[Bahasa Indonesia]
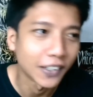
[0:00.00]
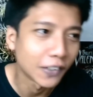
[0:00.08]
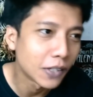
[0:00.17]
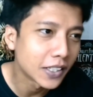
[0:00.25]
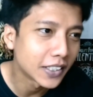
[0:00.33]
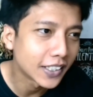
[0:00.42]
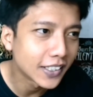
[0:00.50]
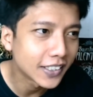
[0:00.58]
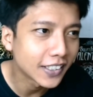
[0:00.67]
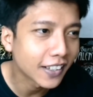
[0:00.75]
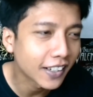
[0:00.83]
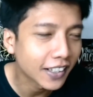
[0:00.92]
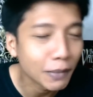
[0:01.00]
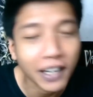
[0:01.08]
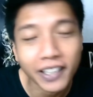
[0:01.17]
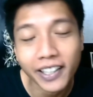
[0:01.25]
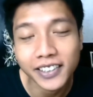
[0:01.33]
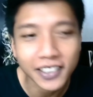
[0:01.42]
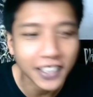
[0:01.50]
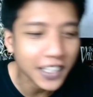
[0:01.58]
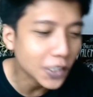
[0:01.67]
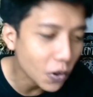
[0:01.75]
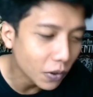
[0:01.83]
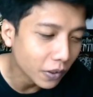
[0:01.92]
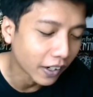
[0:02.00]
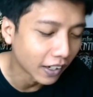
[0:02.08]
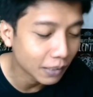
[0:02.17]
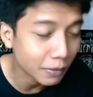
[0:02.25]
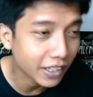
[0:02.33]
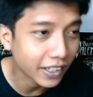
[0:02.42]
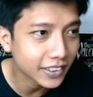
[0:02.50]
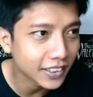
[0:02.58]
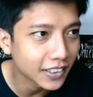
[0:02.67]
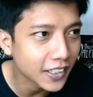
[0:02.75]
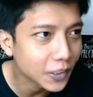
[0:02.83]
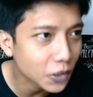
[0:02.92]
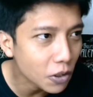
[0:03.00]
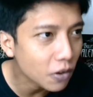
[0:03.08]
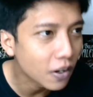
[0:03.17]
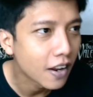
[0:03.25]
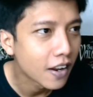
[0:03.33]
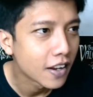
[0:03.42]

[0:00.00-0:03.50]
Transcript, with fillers: Gue jadi di sini kita bakal reaction TikTok ya Kita bakal reaction TikTok